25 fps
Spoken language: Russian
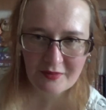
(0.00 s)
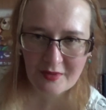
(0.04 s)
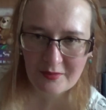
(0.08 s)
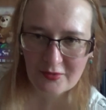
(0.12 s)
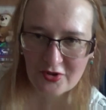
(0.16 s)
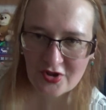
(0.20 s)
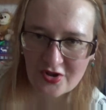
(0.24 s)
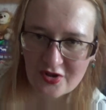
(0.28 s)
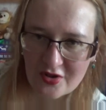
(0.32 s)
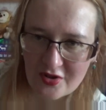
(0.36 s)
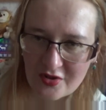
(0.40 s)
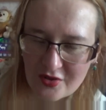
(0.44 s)

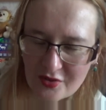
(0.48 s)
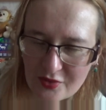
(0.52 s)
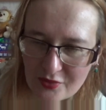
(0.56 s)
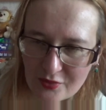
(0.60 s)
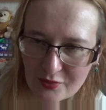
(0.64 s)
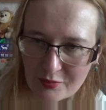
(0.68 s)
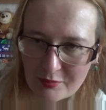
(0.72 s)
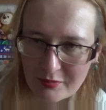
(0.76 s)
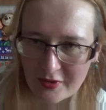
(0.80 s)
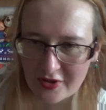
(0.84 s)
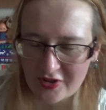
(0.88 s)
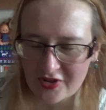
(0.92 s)

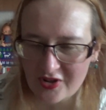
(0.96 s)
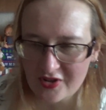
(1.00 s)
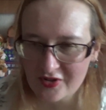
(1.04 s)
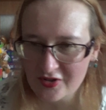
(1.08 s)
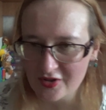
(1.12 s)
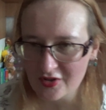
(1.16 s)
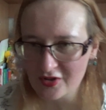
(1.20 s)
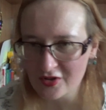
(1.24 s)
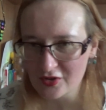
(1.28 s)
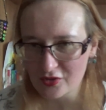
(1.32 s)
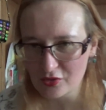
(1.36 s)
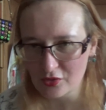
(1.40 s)
Вообще
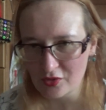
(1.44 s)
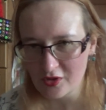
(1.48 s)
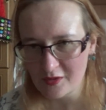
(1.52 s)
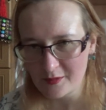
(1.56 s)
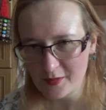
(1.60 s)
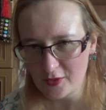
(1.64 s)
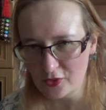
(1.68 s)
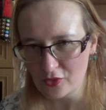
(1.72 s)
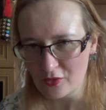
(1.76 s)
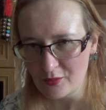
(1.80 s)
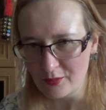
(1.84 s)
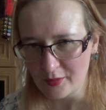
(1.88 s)
пакетик, который я
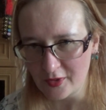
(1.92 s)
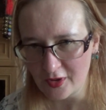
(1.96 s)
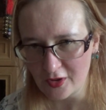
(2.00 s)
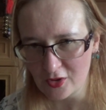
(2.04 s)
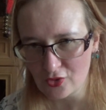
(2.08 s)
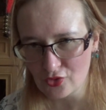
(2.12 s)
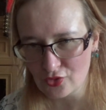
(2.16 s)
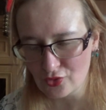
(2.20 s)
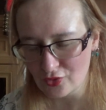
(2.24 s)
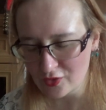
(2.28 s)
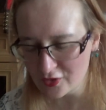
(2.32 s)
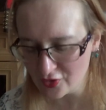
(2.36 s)
потом
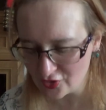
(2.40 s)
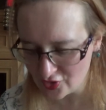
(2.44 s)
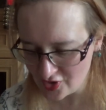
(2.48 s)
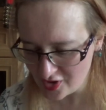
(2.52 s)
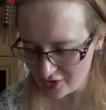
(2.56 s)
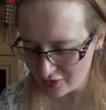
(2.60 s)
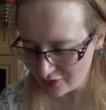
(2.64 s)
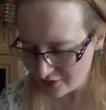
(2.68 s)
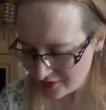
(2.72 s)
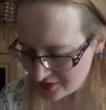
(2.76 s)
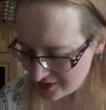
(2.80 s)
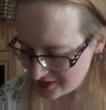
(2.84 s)
покажу,
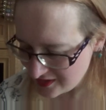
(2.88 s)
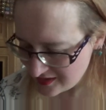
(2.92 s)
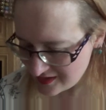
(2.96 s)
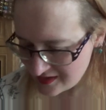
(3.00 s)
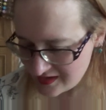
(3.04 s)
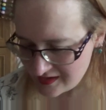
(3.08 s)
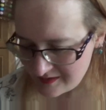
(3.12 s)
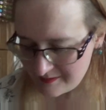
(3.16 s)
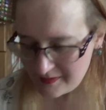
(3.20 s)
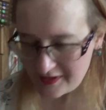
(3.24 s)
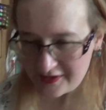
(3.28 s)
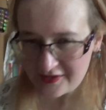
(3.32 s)
лежал
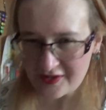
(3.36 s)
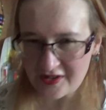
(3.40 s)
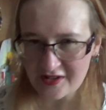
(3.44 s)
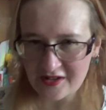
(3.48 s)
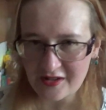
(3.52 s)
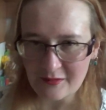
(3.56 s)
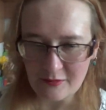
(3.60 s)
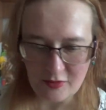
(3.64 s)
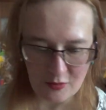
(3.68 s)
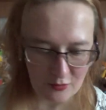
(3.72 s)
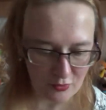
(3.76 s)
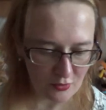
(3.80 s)
под
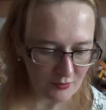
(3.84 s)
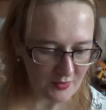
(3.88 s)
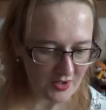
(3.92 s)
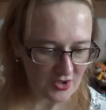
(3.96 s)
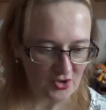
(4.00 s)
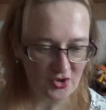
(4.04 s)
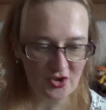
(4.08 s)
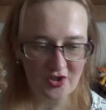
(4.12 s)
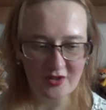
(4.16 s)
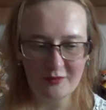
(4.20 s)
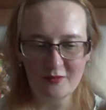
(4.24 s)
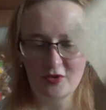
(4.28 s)
этими
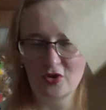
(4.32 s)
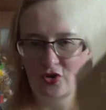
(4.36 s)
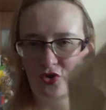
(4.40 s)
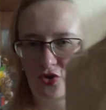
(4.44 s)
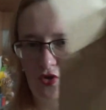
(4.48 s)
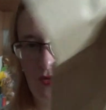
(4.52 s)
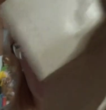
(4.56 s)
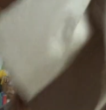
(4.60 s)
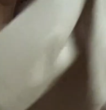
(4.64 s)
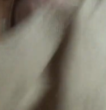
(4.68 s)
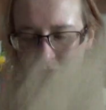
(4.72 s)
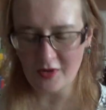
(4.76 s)
бумажками
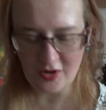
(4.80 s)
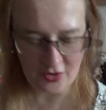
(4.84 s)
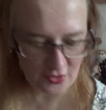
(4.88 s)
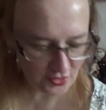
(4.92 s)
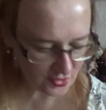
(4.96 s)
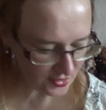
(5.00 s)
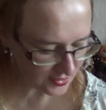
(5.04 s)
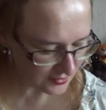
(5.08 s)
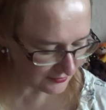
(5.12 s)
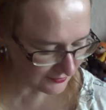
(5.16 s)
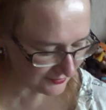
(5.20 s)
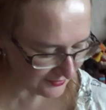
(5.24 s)
еще
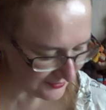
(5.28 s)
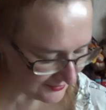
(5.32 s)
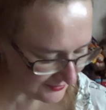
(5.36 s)
бумажка.